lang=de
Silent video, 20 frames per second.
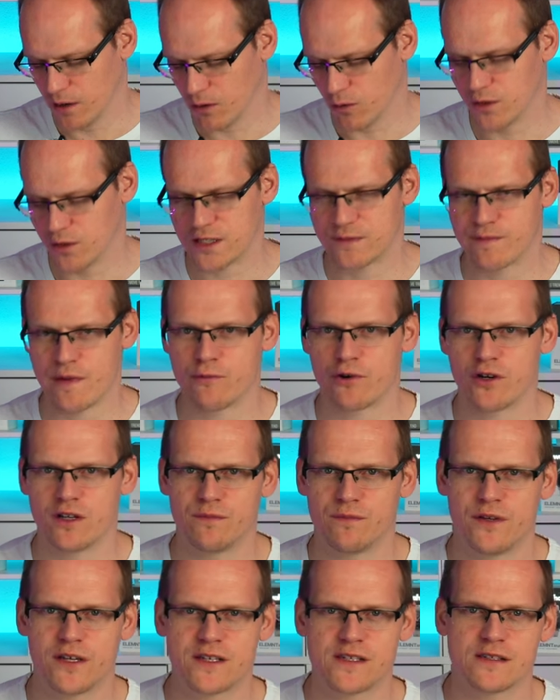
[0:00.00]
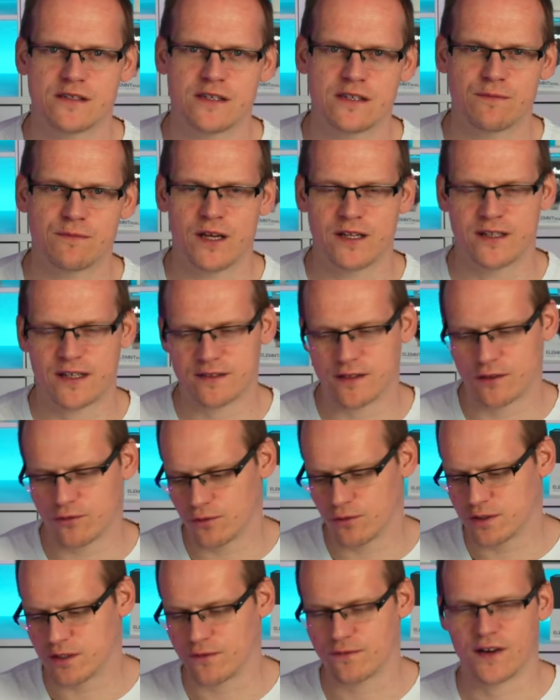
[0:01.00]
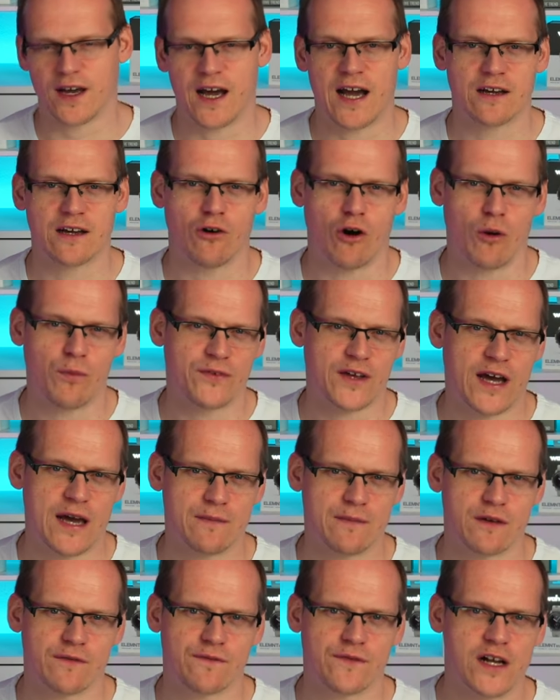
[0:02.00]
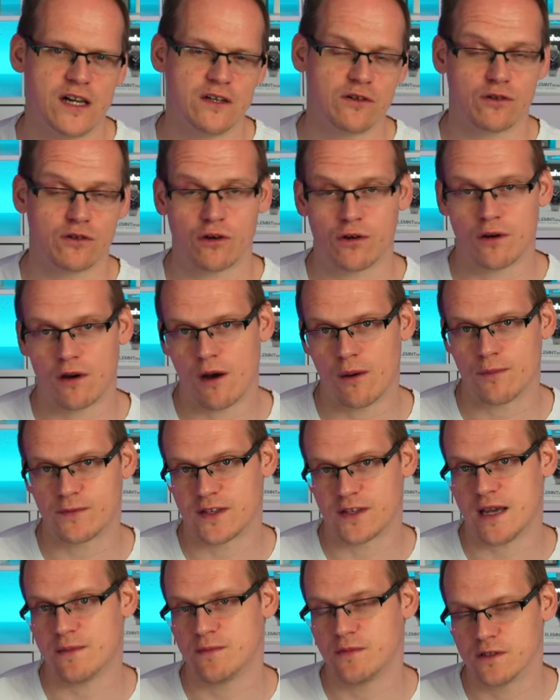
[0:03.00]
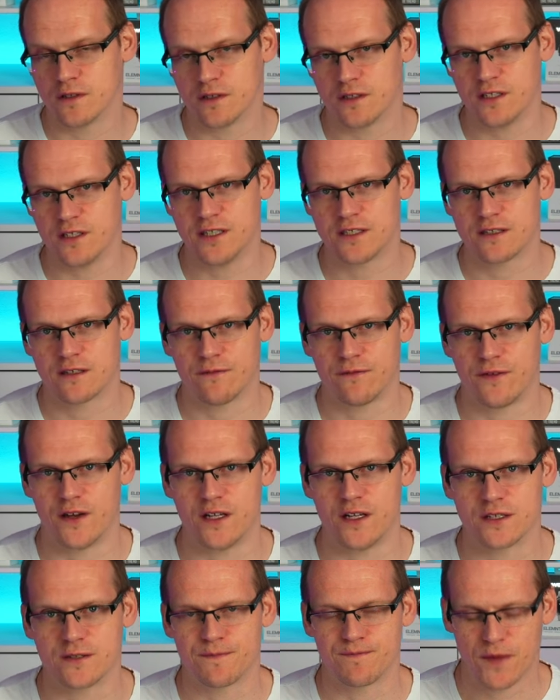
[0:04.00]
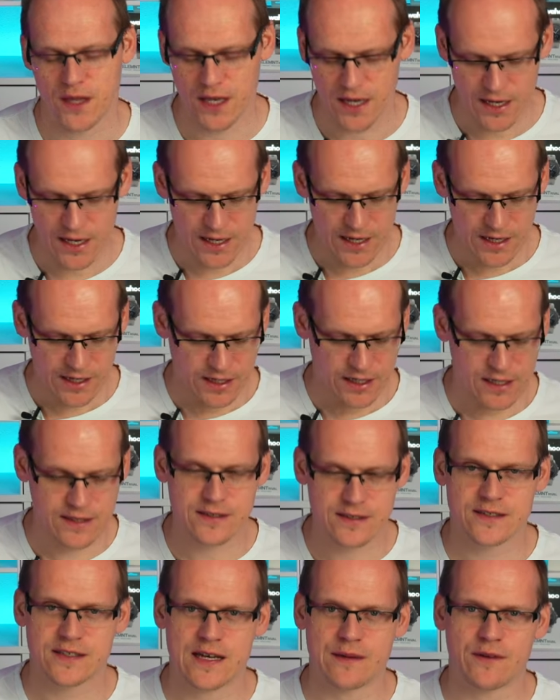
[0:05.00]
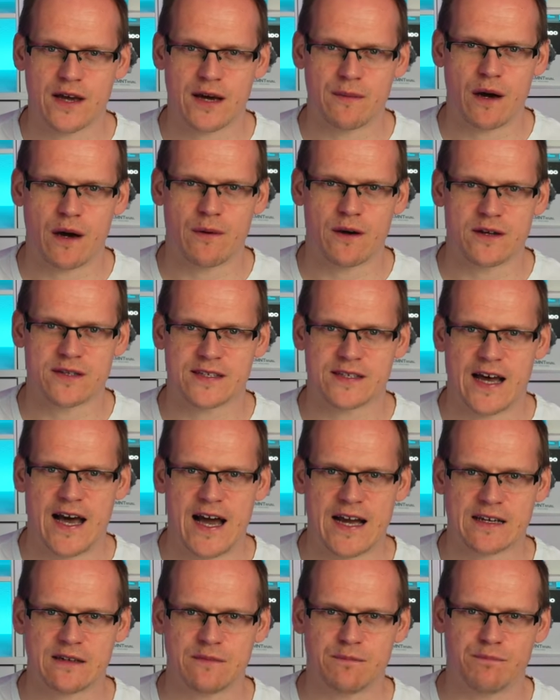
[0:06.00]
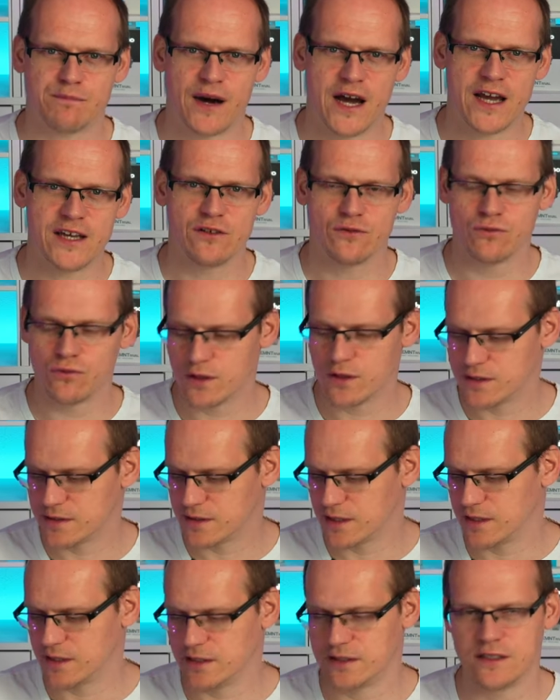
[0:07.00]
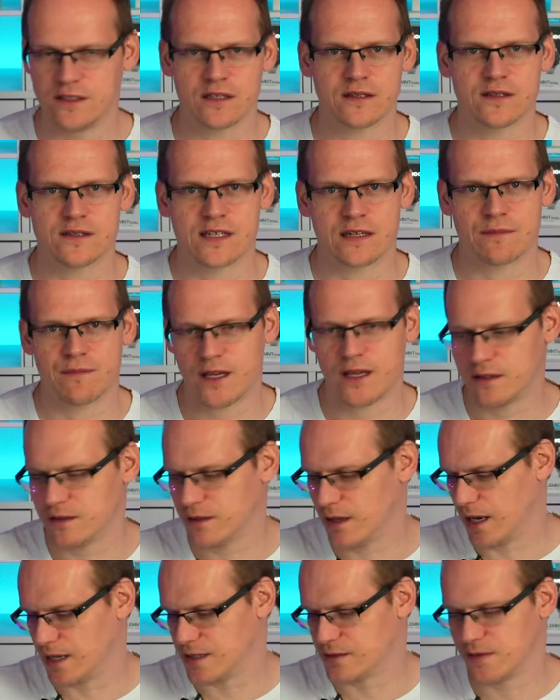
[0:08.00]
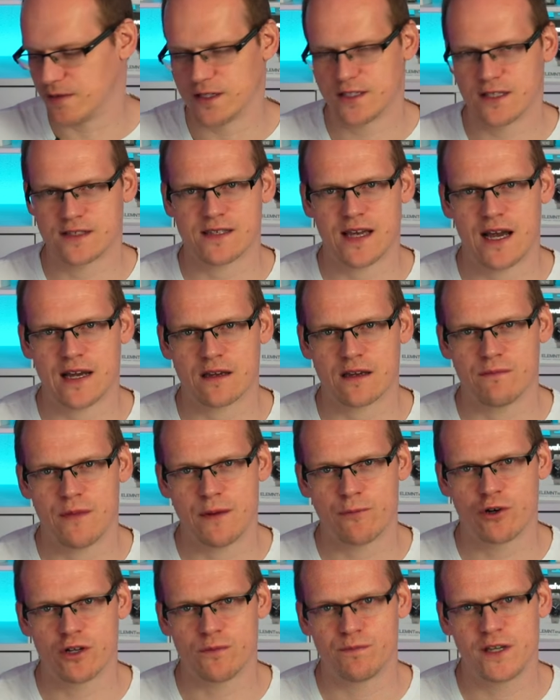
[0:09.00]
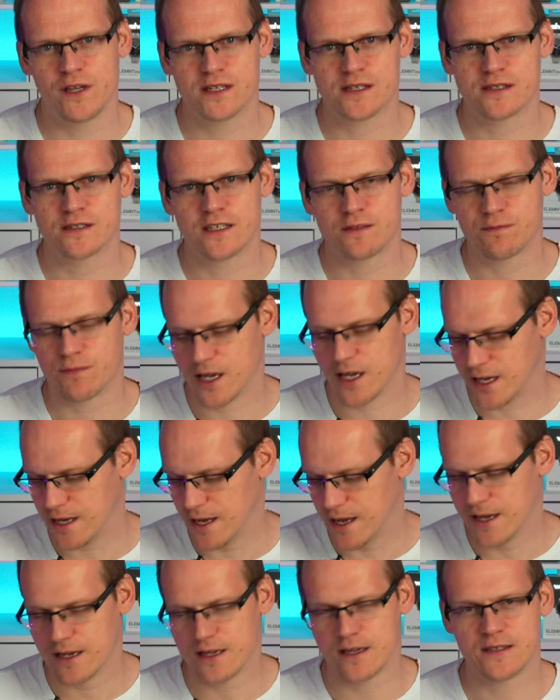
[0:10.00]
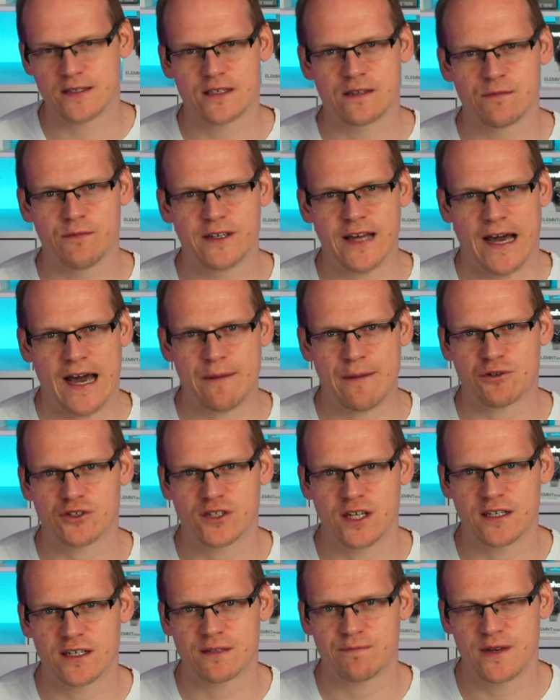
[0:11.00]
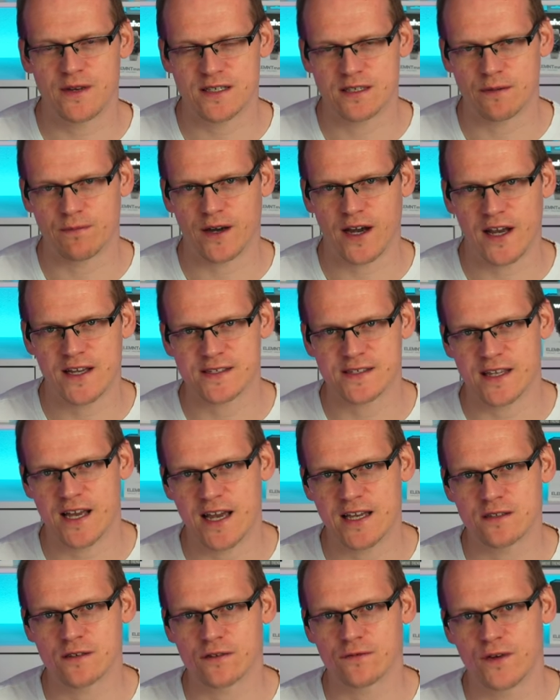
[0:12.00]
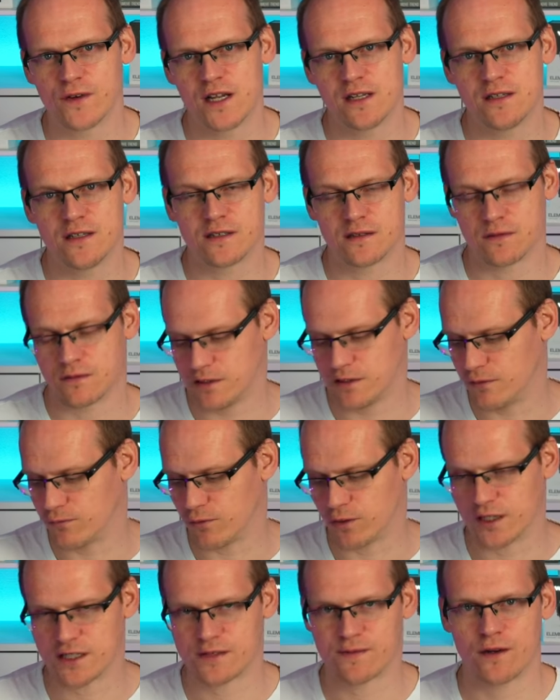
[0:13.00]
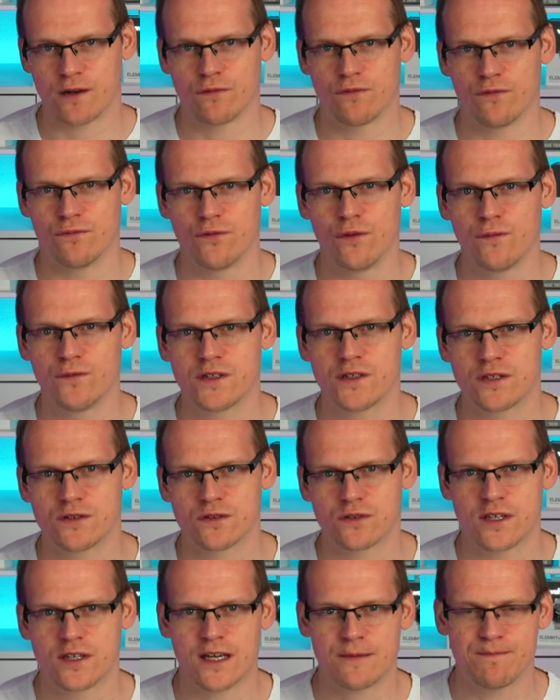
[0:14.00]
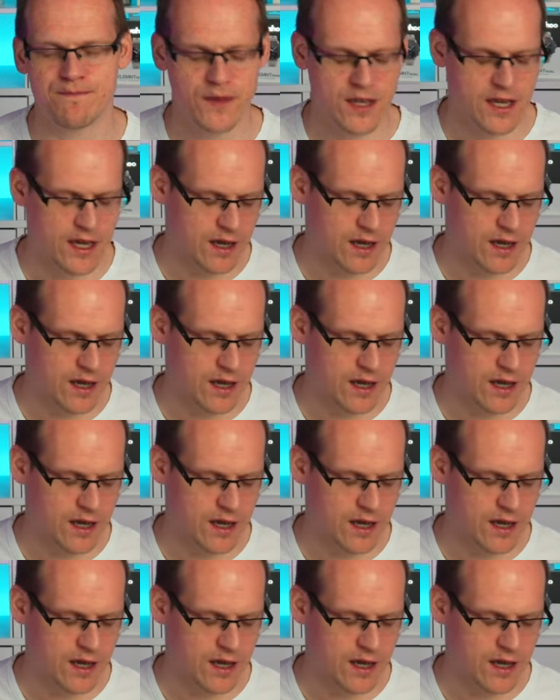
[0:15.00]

Und das Memory in Pixel Display, das ist natürlich die Frage, ob es einem gefällt oder ob es einem nicht gefällt. Insgesamt kann man aber auch sagen, beide Uhren sind in ihren Segmenten. Also wenn ich jetzt sage Memory in Pixel Display, ist es mit Abstand das beste preis leistungsverhältnis die Fonda 452 zu nehmen.